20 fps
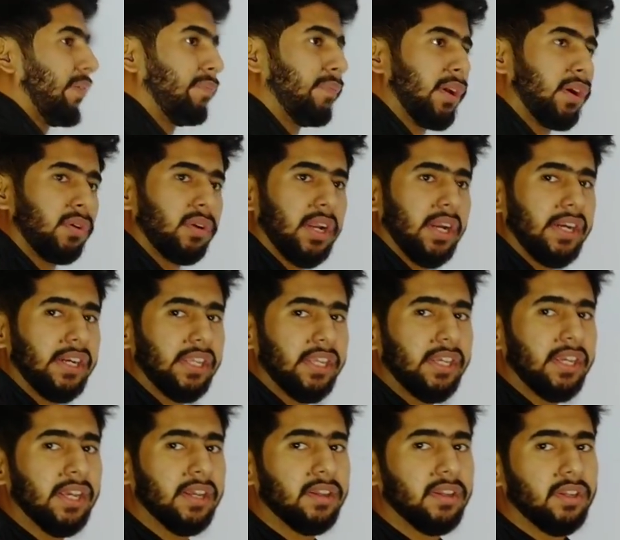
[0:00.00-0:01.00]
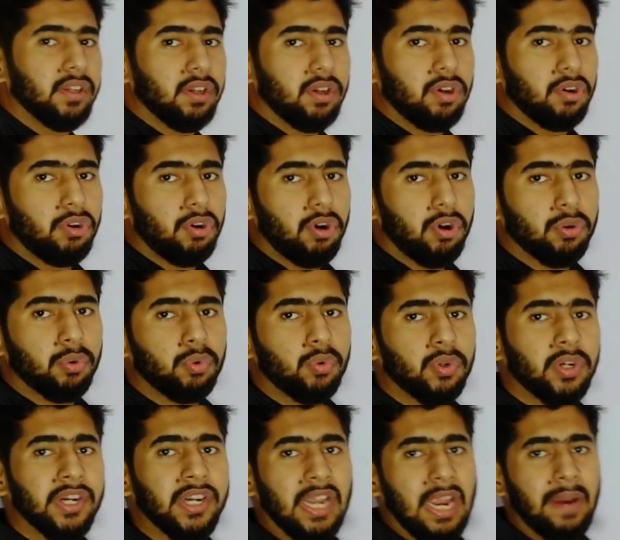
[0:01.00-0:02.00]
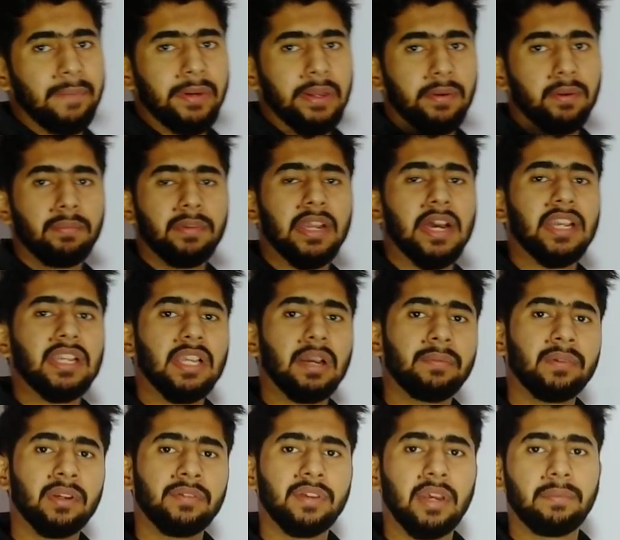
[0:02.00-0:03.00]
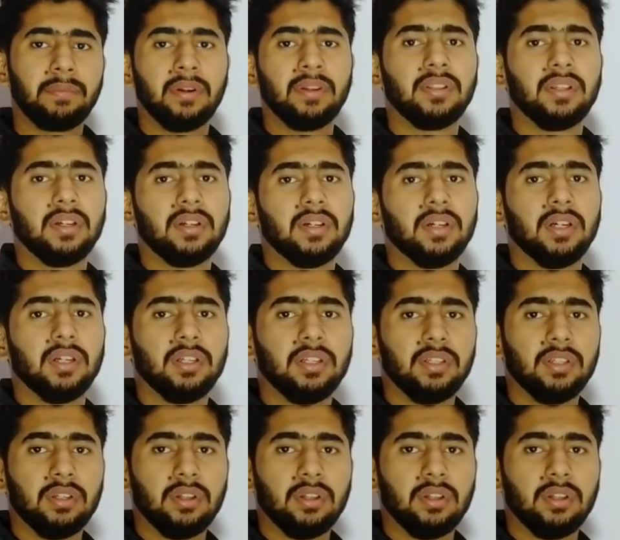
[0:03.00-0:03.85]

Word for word: फैब में हो रहा है ठीक है और उन्होंने टाइम टेबल बना लिया अपना फेबररी तक का